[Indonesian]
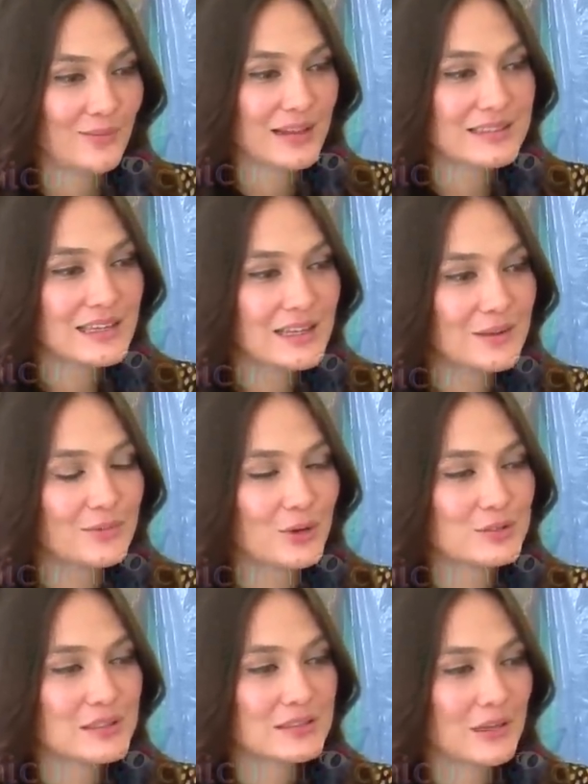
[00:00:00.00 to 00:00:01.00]
pasti ada
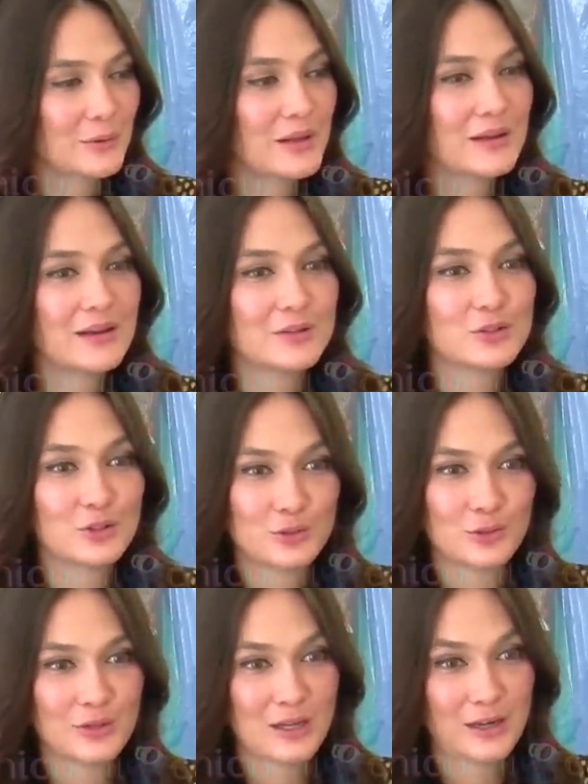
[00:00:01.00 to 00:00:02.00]
proses namanya
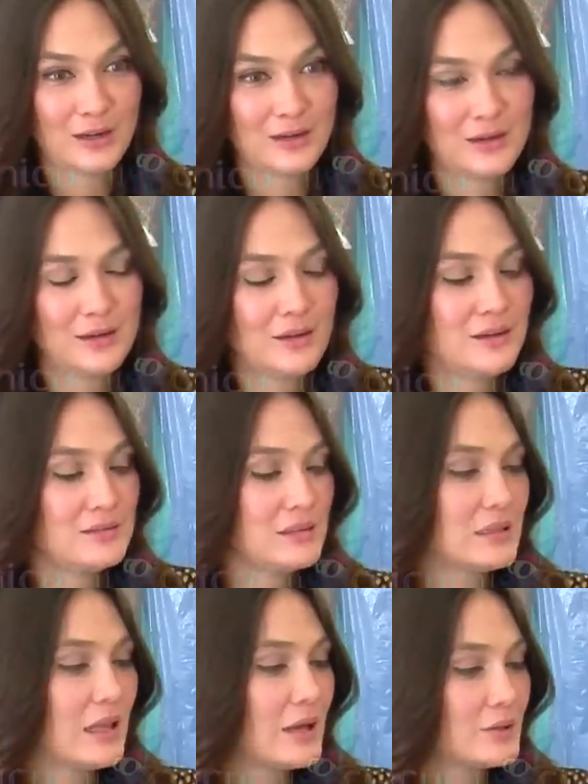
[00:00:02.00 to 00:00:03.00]
kecocokan
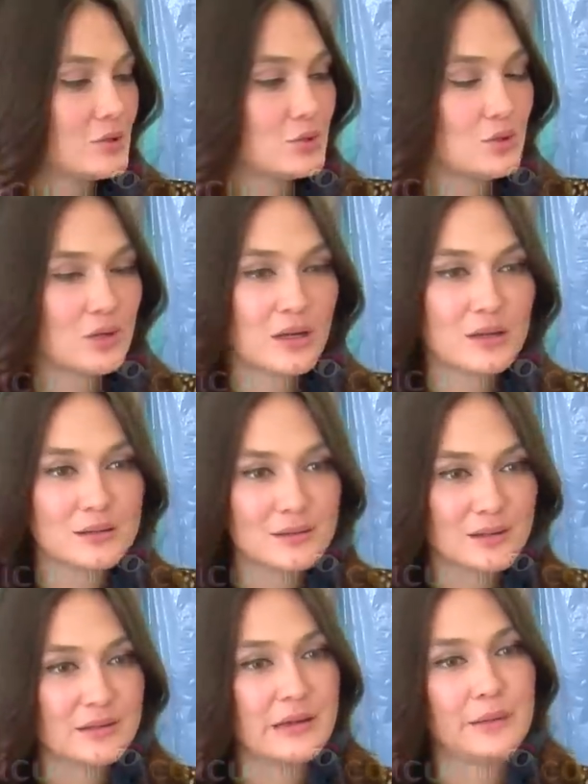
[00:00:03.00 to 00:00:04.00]
setelah kecocokan
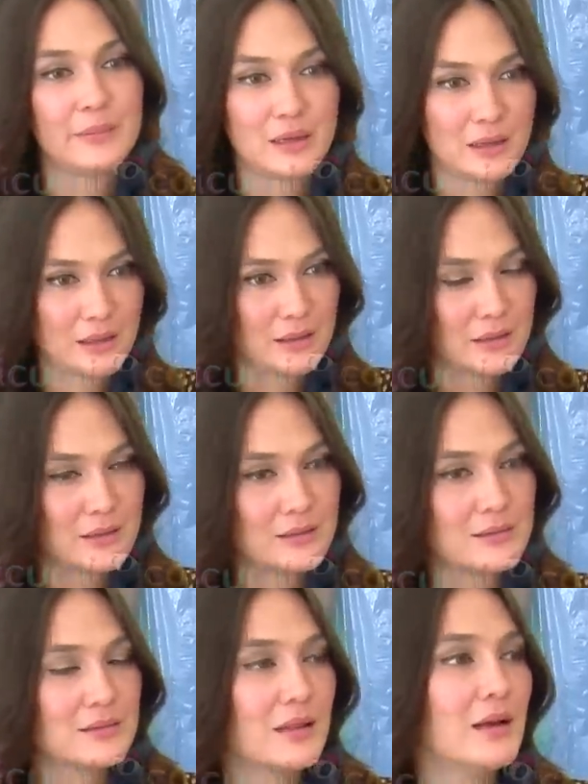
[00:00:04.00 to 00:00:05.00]
kenyamanan
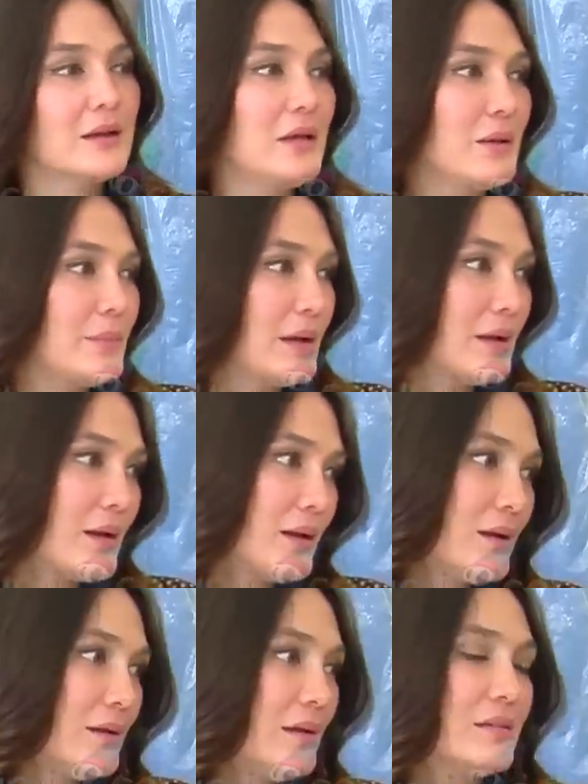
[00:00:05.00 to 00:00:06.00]
setelah
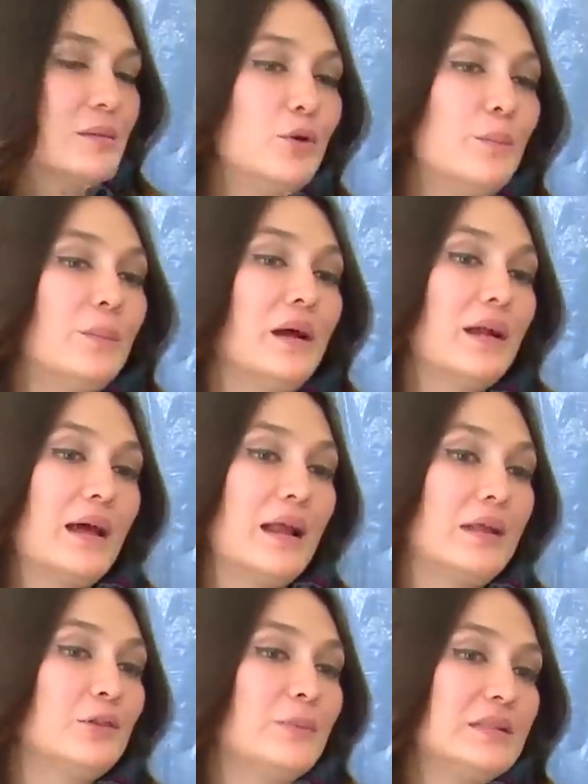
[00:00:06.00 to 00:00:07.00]
kenyamanan ya sebelum
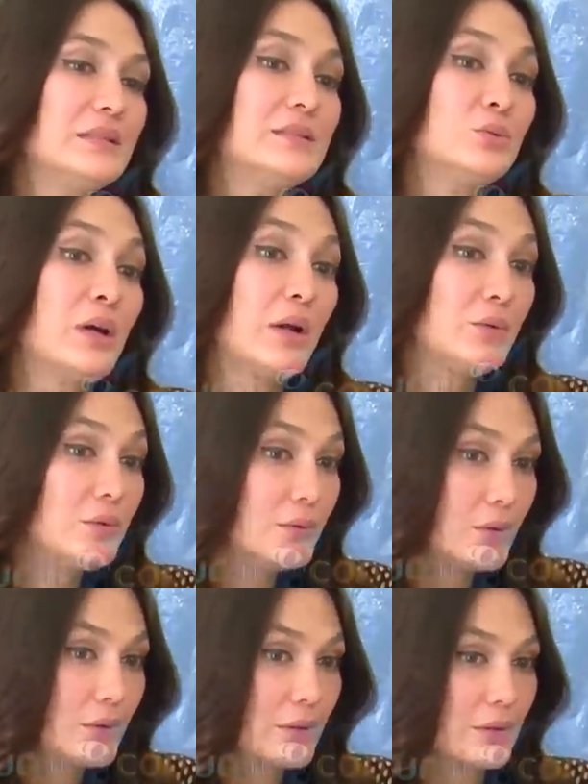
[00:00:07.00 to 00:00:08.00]
pengenalan tuh pasti suka dulu
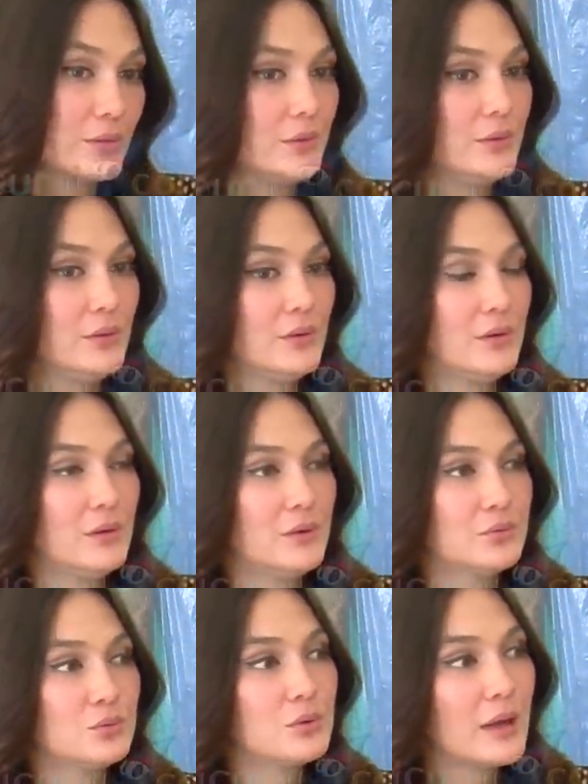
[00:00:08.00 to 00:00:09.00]
dong gitu
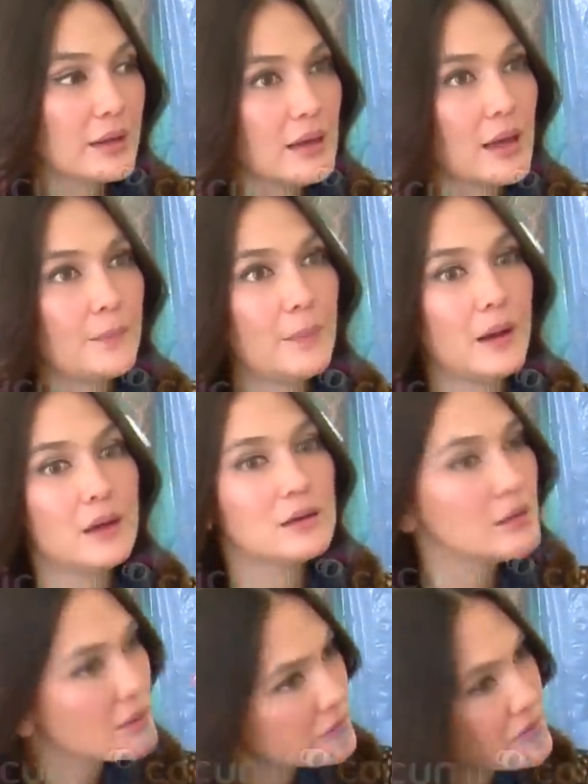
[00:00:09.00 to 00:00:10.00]
sukanya apa
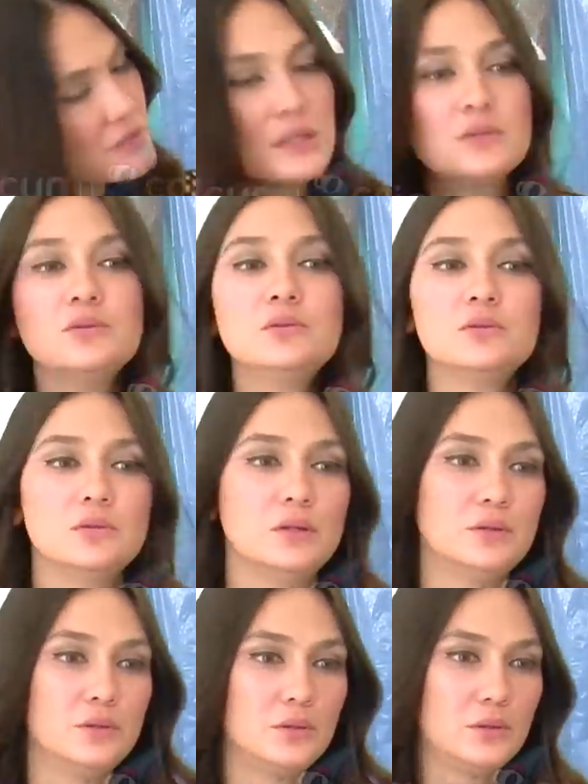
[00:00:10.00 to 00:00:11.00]
fisik dulu
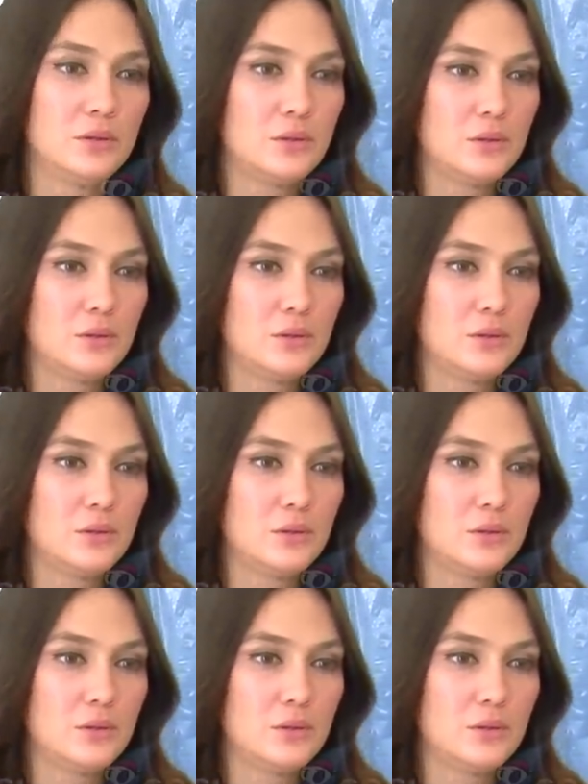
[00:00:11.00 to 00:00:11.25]
gitu loh